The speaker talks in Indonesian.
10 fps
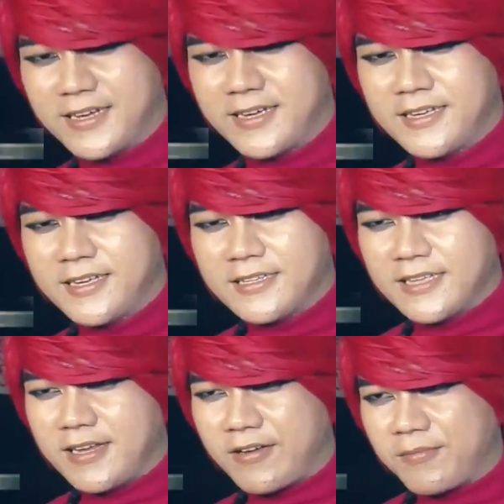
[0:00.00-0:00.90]
pada April
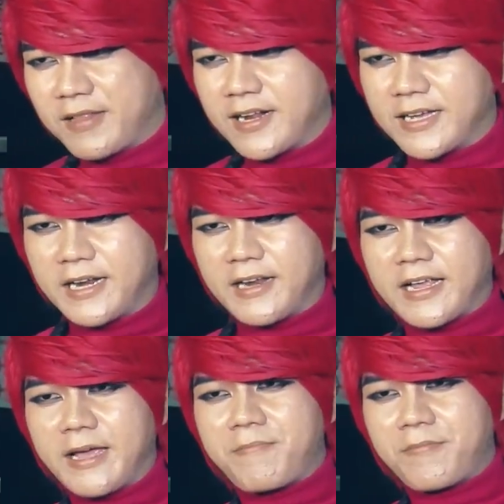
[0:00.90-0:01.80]
2022
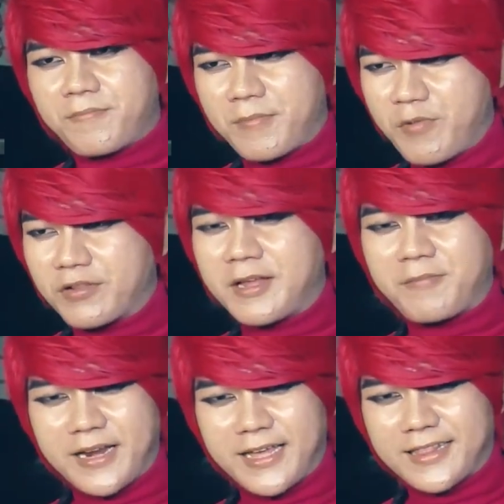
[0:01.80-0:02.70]
lalu.
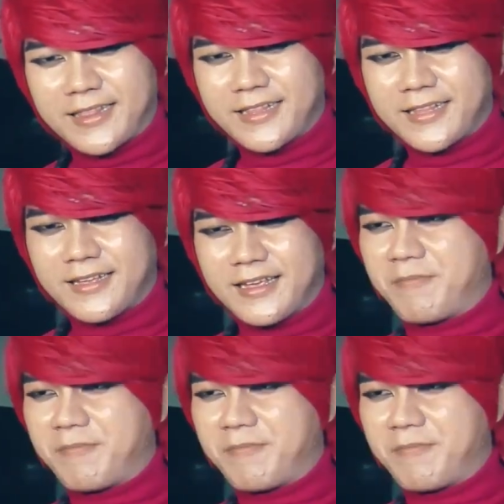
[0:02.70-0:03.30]
Namun sepertinya